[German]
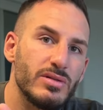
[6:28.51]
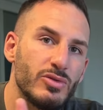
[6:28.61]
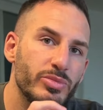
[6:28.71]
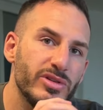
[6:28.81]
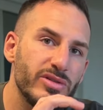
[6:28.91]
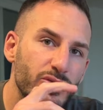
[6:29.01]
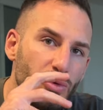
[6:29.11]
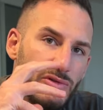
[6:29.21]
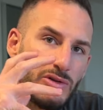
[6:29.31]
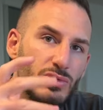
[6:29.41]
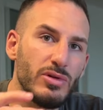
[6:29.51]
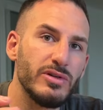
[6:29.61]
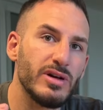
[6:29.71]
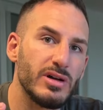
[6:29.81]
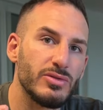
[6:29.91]
So ein bisschen so auf
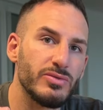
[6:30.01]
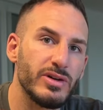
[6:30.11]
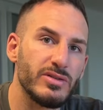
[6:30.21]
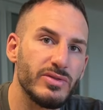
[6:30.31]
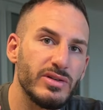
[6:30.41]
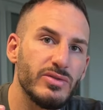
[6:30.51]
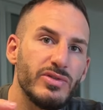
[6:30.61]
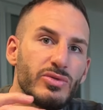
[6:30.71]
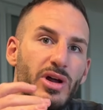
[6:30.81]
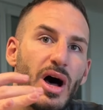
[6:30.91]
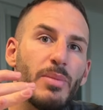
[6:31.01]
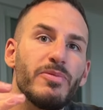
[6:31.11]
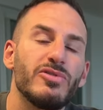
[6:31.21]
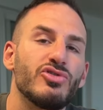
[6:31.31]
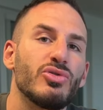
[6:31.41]
natürliche Art und Weise. Weißt mm. du, wie so eine mhm.
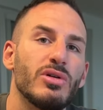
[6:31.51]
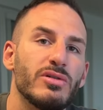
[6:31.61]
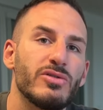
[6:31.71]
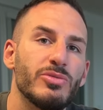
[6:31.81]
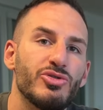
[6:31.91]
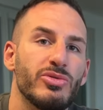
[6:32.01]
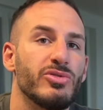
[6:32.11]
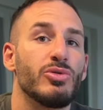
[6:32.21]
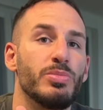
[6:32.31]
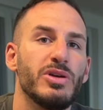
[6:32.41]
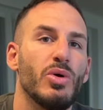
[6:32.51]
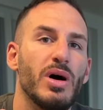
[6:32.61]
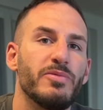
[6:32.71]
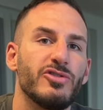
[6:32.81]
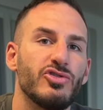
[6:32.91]
Apfelschorle zum Beispiel, so eine
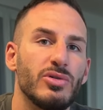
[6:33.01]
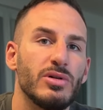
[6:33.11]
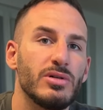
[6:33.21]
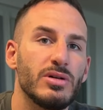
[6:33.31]
Bio-Apfelschorle.